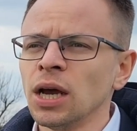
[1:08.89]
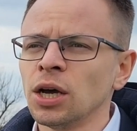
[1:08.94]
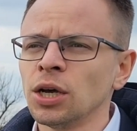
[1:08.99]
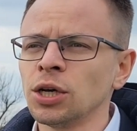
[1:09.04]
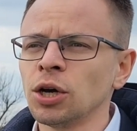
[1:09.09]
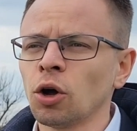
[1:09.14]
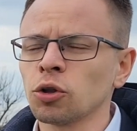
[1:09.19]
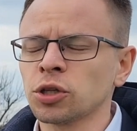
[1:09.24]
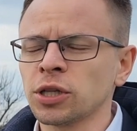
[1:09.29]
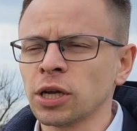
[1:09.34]

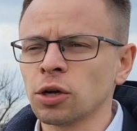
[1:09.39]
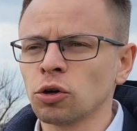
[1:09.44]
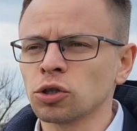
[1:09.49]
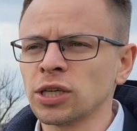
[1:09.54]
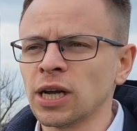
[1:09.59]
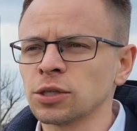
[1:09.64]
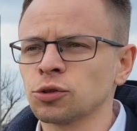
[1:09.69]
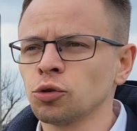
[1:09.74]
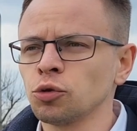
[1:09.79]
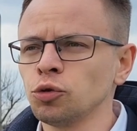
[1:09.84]
Y, od tego
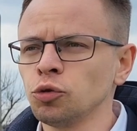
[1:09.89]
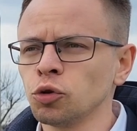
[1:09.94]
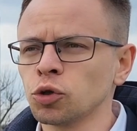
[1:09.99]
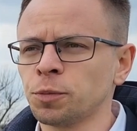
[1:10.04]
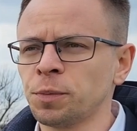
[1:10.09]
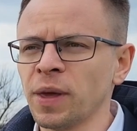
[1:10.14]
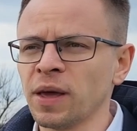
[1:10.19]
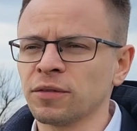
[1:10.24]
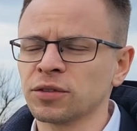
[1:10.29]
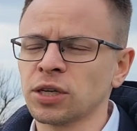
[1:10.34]
czasu
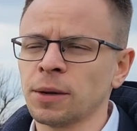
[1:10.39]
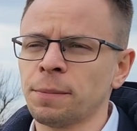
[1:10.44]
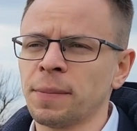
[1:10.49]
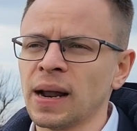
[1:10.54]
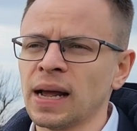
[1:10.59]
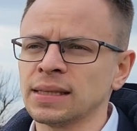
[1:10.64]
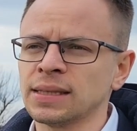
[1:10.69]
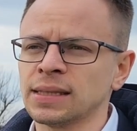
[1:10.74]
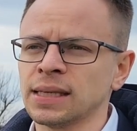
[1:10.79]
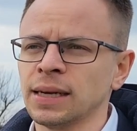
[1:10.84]
już pierwsze
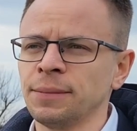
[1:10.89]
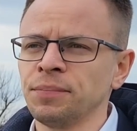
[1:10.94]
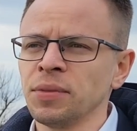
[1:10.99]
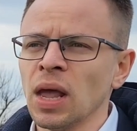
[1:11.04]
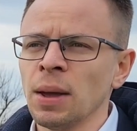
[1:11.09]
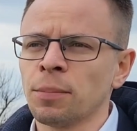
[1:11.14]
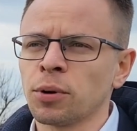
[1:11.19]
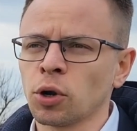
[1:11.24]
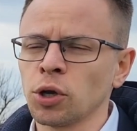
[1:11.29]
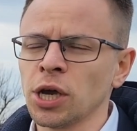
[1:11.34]
prace
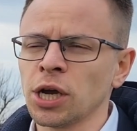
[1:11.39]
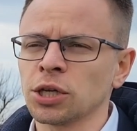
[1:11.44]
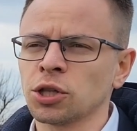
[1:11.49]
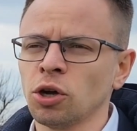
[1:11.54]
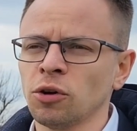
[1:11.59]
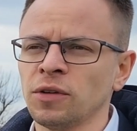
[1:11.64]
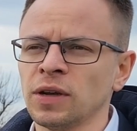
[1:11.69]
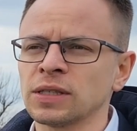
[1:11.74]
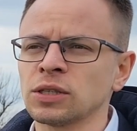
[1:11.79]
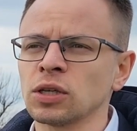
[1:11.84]

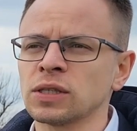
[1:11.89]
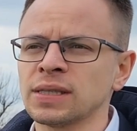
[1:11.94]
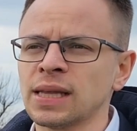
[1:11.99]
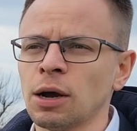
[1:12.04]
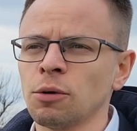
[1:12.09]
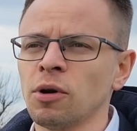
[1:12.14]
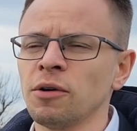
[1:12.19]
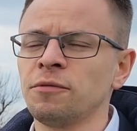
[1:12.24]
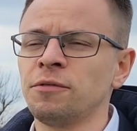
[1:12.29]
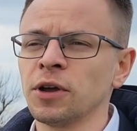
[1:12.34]
projektowe
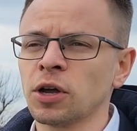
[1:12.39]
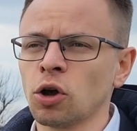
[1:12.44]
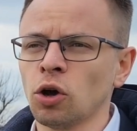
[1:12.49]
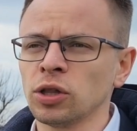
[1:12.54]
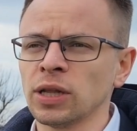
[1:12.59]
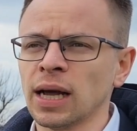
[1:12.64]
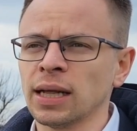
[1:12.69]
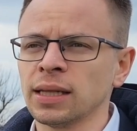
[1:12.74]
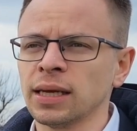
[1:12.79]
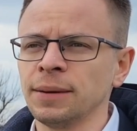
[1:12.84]
zostały
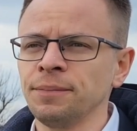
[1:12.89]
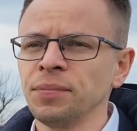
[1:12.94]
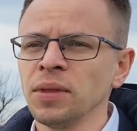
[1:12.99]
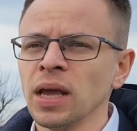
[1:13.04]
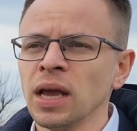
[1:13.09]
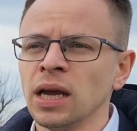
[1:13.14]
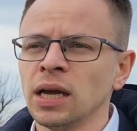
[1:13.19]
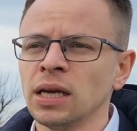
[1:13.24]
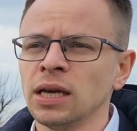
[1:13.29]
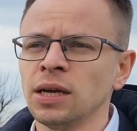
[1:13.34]
wykonane y,
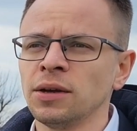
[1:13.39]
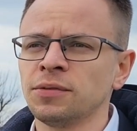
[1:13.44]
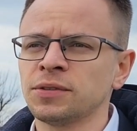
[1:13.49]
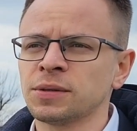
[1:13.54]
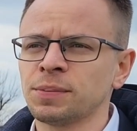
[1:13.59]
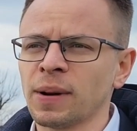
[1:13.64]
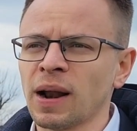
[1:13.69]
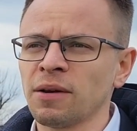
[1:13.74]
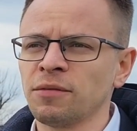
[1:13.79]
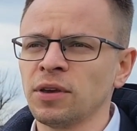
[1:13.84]
w
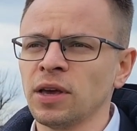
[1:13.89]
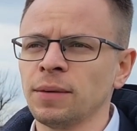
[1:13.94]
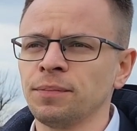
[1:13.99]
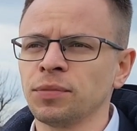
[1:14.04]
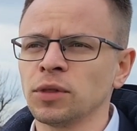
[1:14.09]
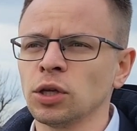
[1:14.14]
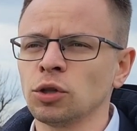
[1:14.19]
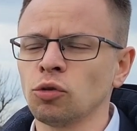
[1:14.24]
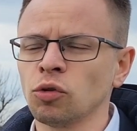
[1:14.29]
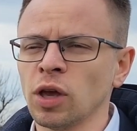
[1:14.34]
sprawie
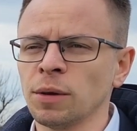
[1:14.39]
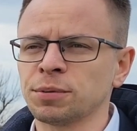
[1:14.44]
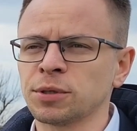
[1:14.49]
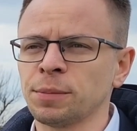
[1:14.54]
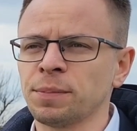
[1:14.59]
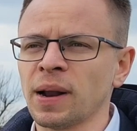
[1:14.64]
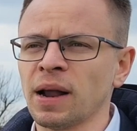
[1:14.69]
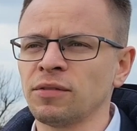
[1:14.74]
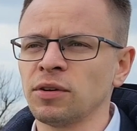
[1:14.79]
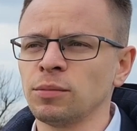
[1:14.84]
drugiej
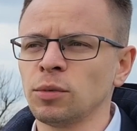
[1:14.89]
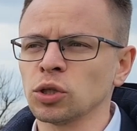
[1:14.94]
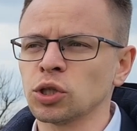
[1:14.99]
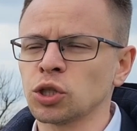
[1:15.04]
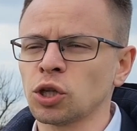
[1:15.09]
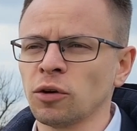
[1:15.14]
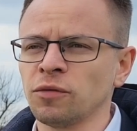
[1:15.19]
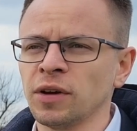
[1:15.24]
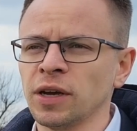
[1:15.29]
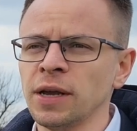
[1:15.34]
przeprawy
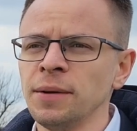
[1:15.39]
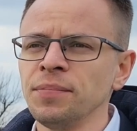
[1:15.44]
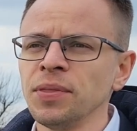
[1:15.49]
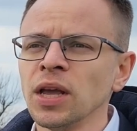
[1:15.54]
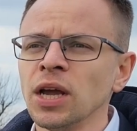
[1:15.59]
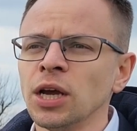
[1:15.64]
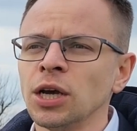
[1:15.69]
mostowej.